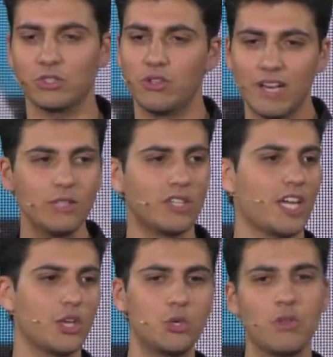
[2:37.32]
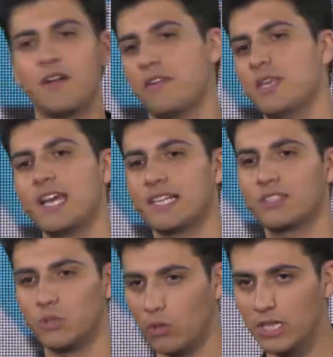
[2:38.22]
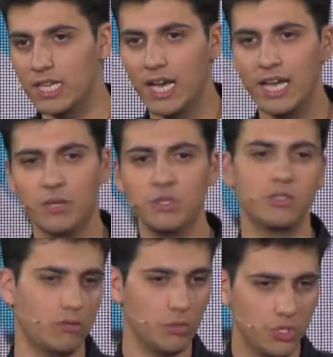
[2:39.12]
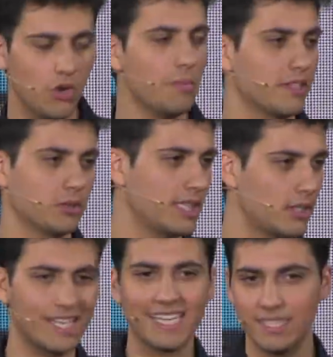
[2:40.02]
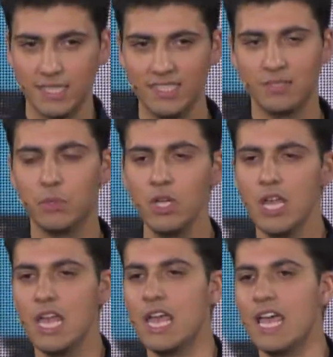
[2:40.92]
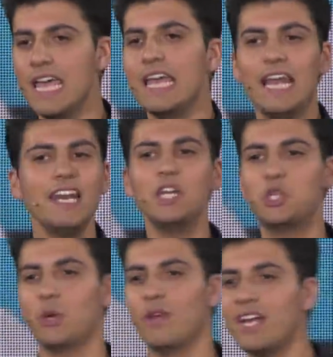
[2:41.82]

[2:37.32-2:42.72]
sono nato e cresciuto in una famiglia cattolica e quindi, come dicevo prima, sono andato al catechismo. E la religione